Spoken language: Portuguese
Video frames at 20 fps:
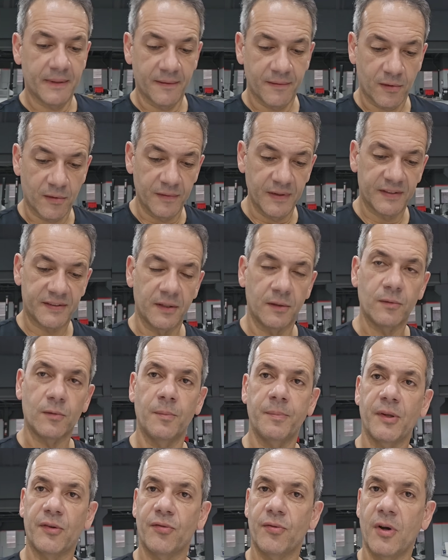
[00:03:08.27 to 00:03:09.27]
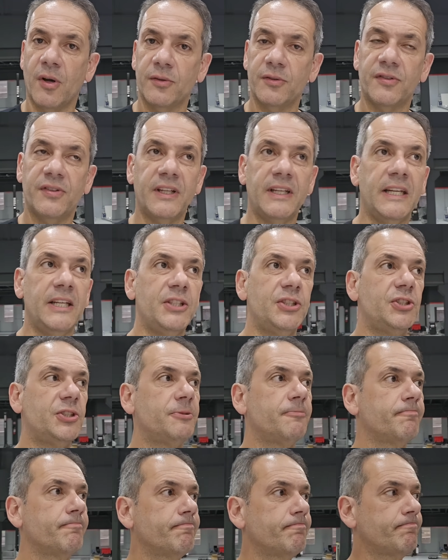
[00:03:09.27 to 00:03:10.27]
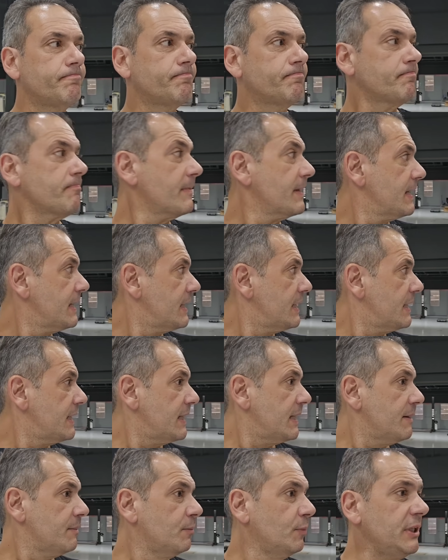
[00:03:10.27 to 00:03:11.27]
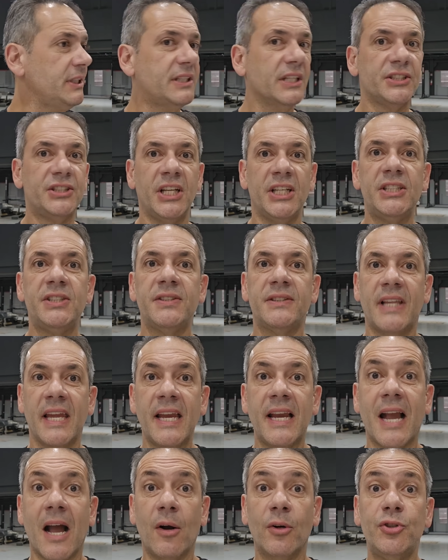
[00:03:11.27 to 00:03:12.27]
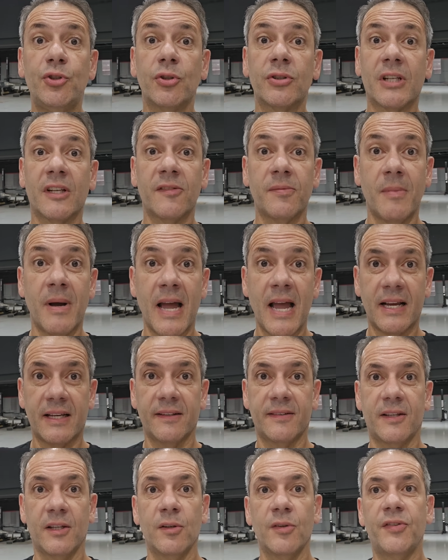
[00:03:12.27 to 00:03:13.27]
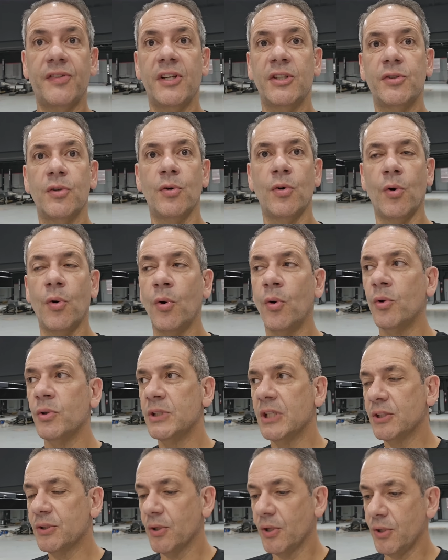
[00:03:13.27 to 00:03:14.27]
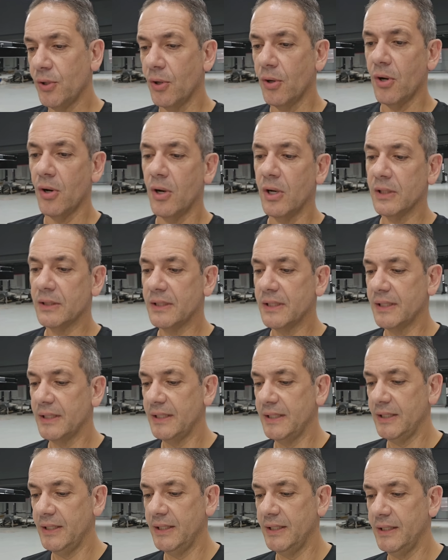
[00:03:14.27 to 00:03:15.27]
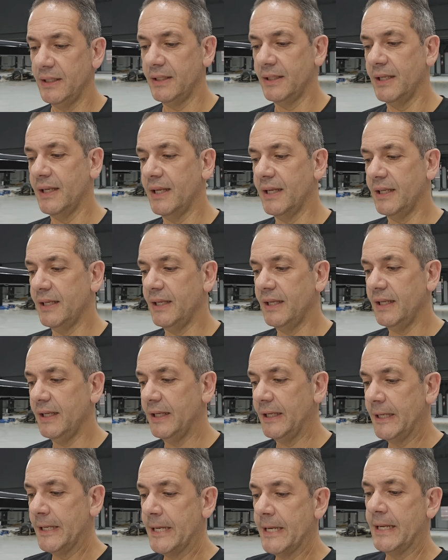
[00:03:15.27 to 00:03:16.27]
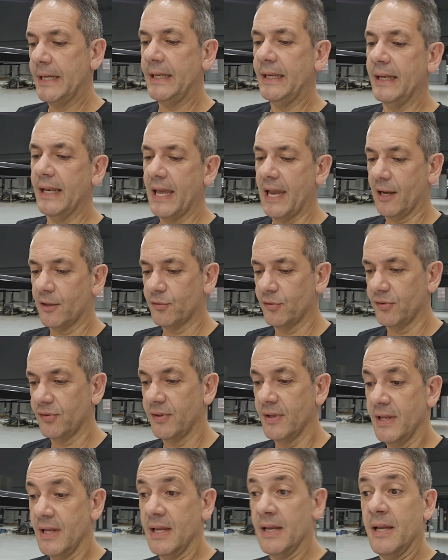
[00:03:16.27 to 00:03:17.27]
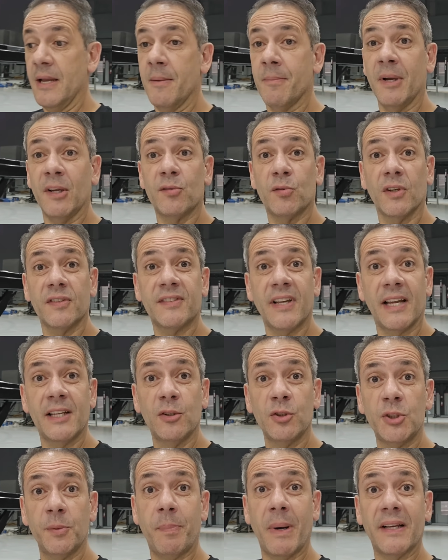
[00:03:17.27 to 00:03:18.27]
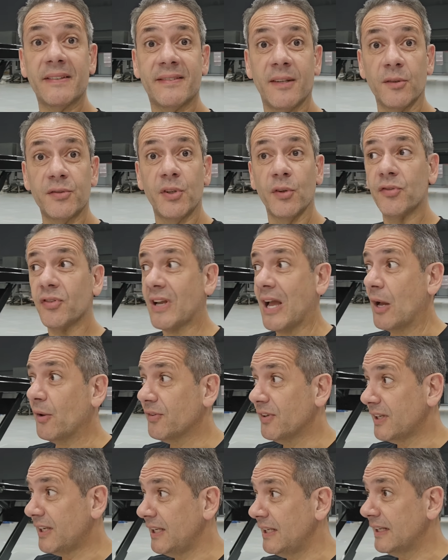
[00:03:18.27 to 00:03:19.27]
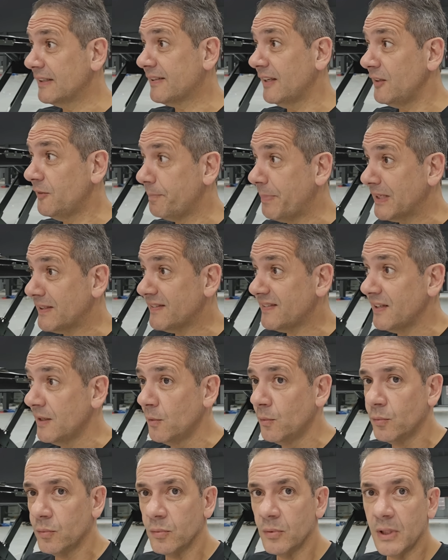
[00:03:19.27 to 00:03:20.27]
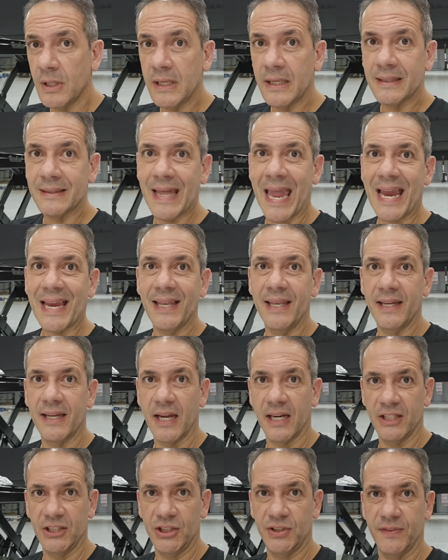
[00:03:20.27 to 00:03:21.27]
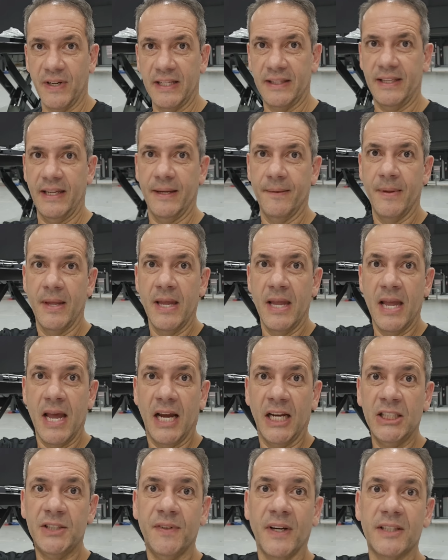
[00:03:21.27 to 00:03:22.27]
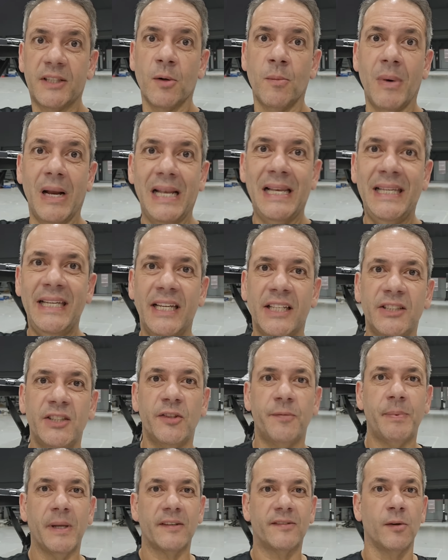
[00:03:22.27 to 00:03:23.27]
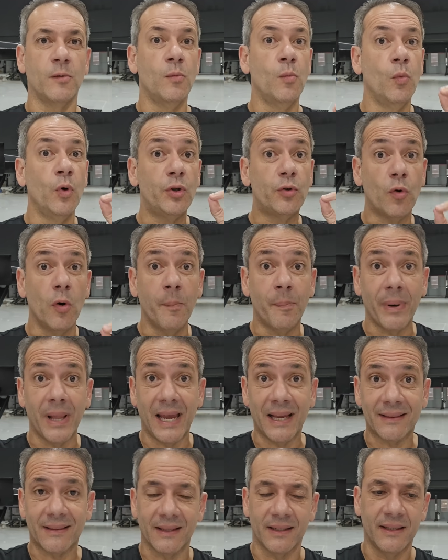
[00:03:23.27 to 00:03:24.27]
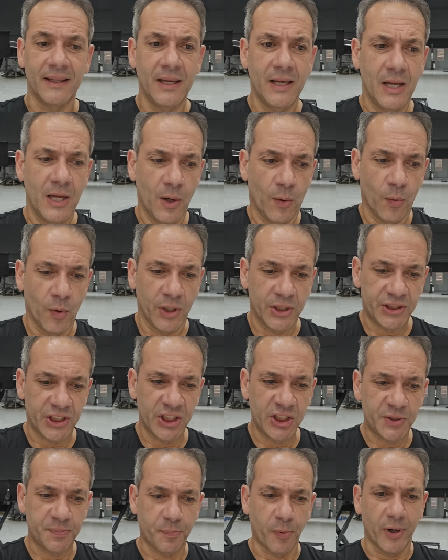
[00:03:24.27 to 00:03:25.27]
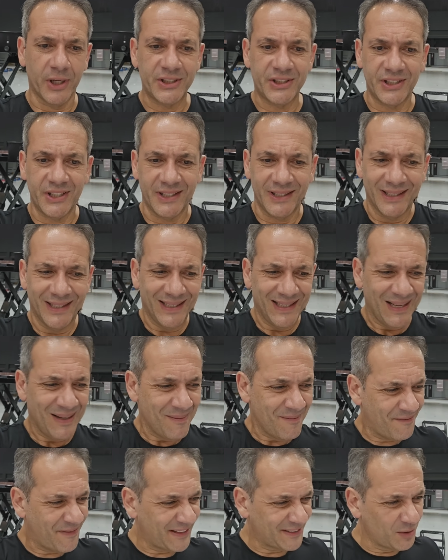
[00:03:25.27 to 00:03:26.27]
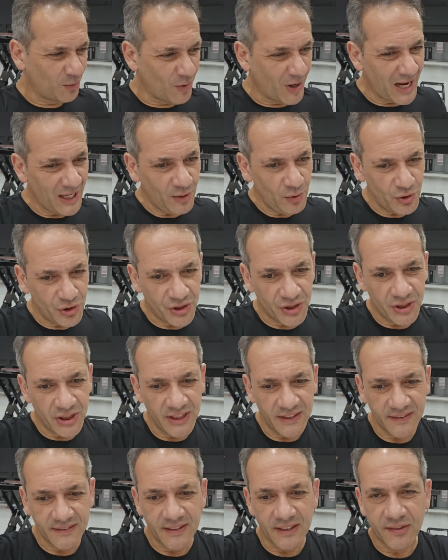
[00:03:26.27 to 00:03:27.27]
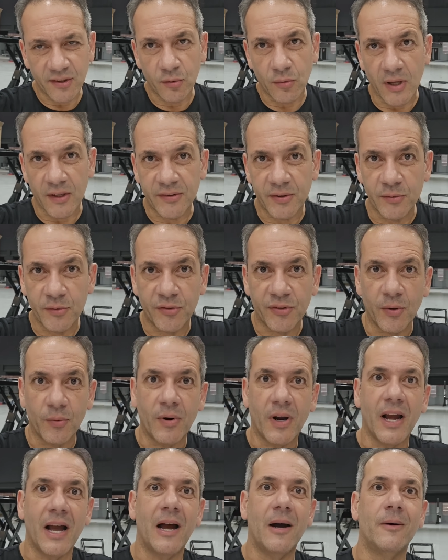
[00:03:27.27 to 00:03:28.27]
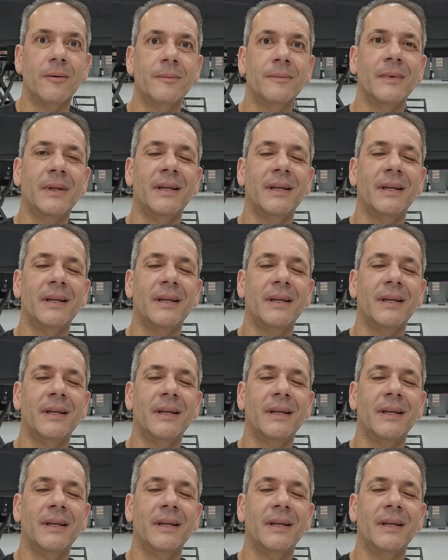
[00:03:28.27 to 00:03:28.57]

Tava conversando com o pessoal do seguinte muita gente tem carro de outras marcas que não sejam Honda, Toyota e, né, e, e Lexus, mas gostariam de passar os seus carros aqui nessa inspeção técnica que a gente vai ter. A gente vai ter uma linha de inspeção muito completa, onde a gente pode fazer um raio-x da situação do seu carro.